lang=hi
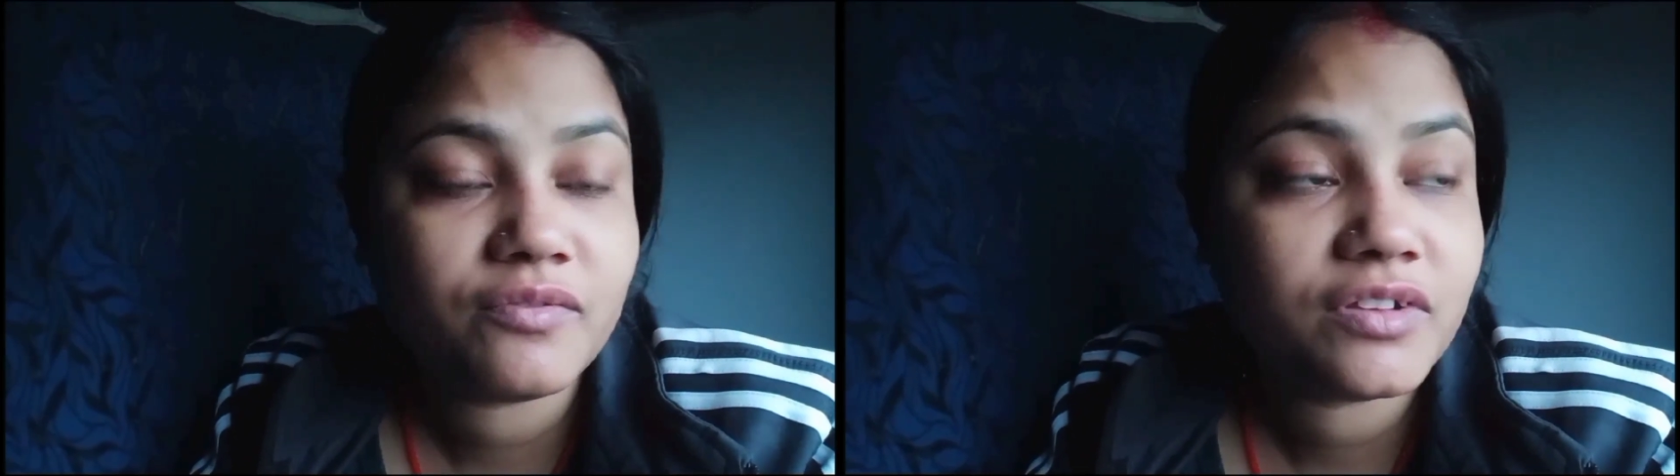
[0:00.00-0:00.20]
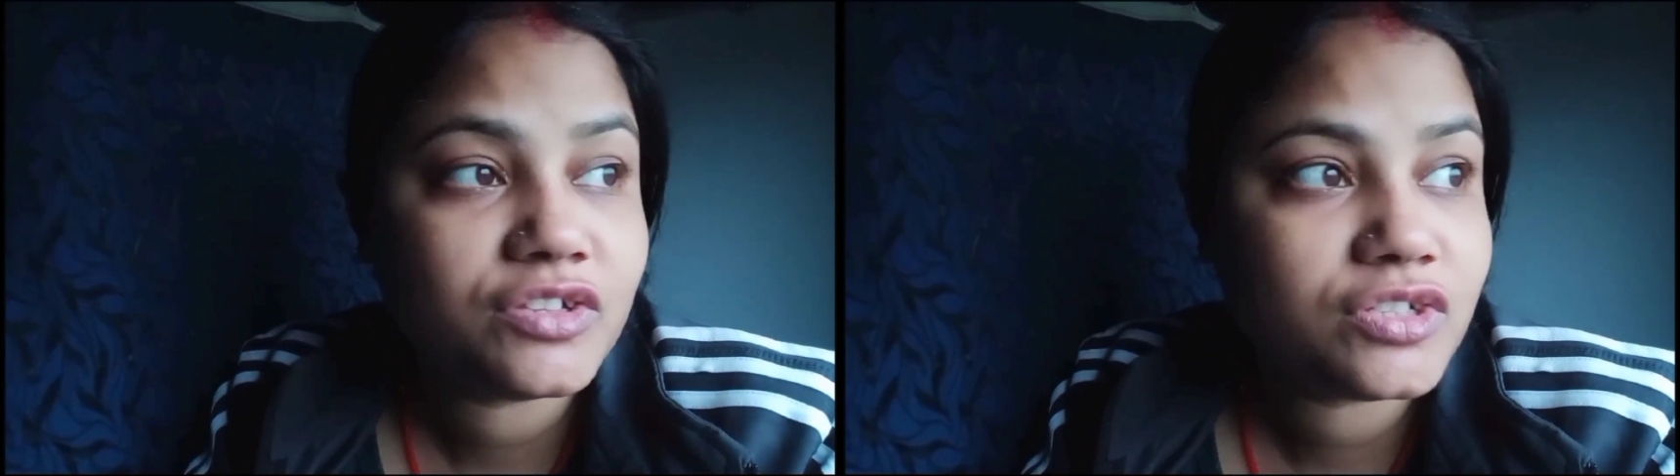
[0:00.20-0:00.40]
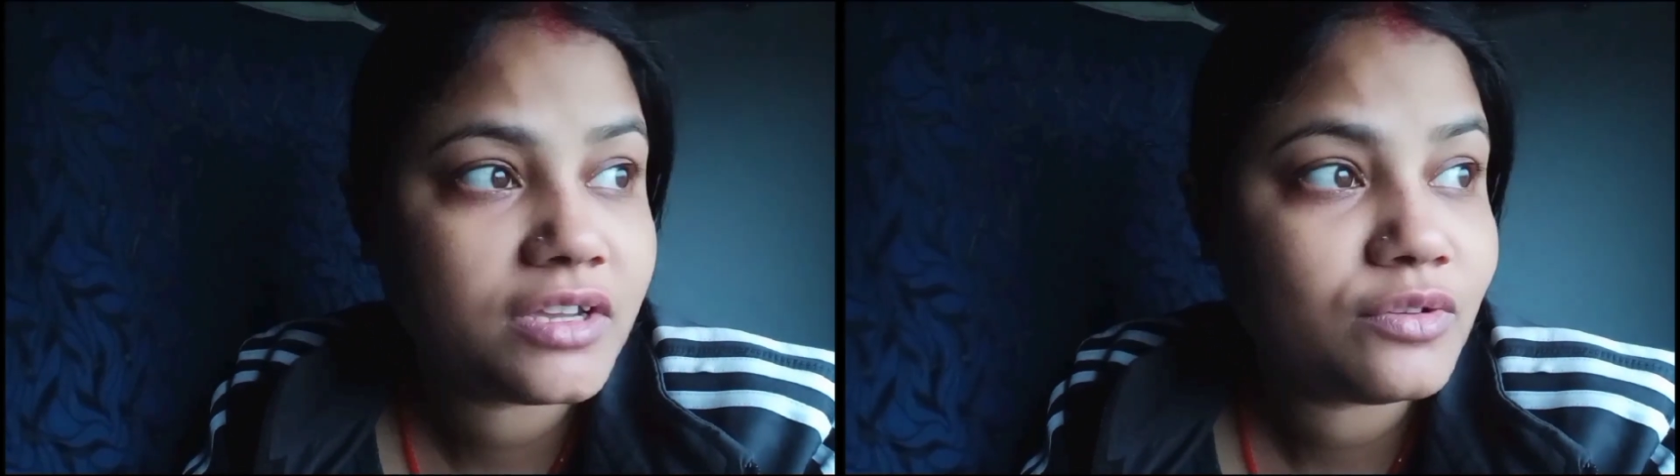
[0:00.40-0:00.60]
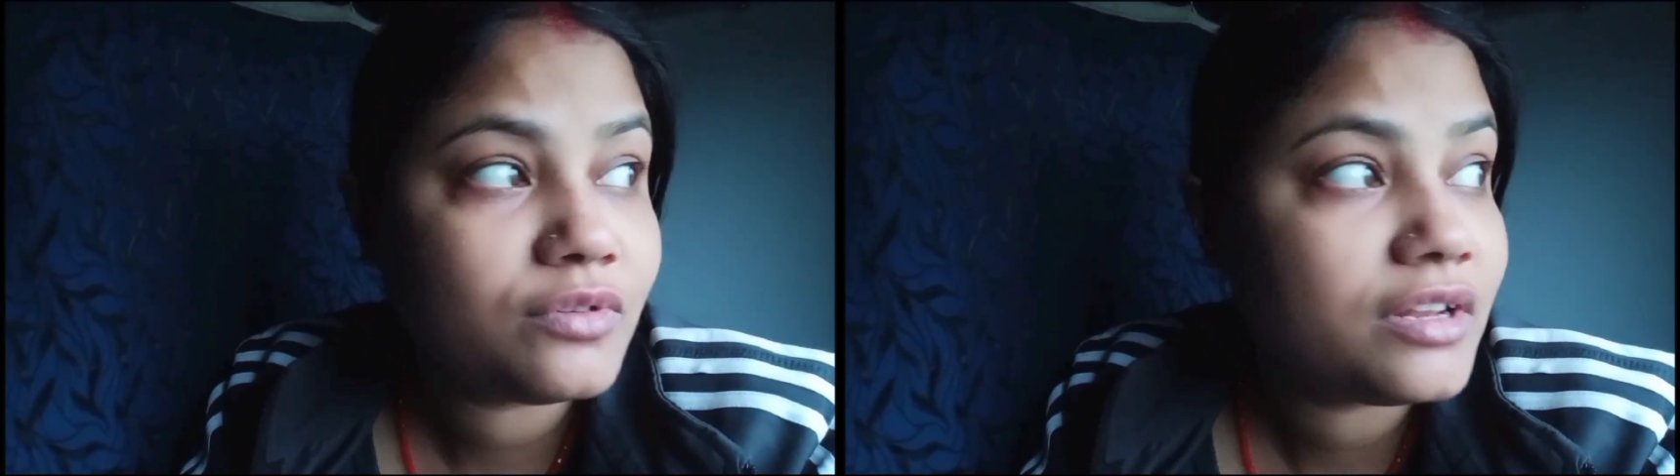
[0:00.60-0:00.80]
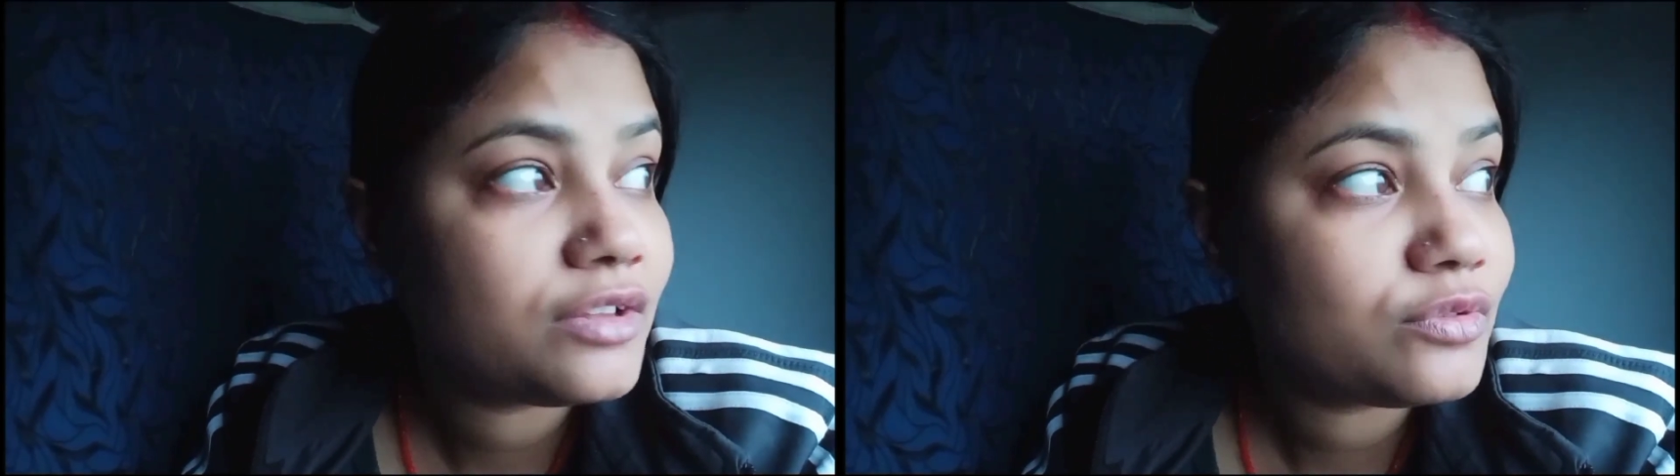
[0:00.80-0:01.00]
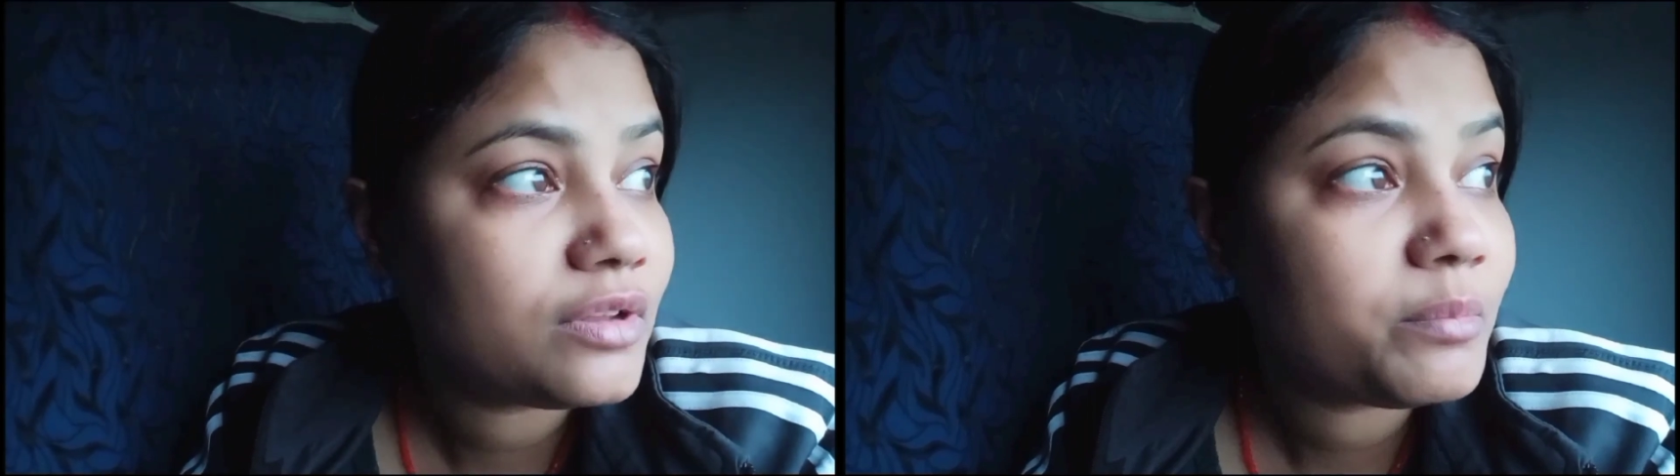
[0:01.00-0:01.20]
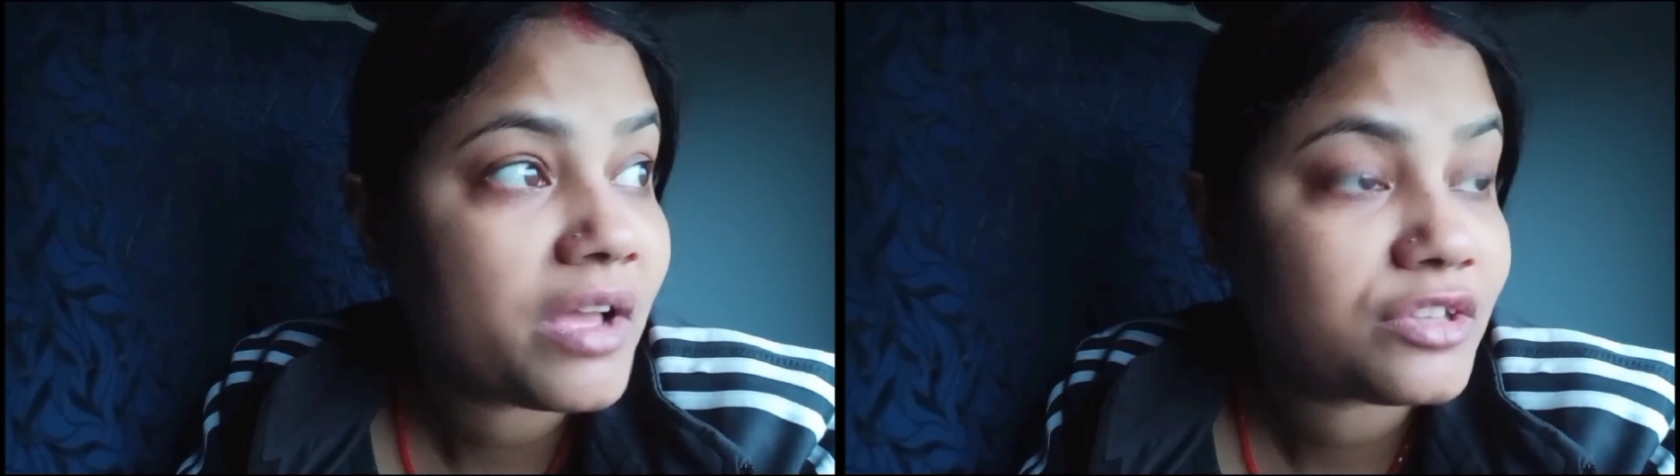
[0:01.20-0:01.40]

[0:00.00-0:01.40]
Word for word: काफ़ी अच्छा है क्योंकि नहीं तो उन्हें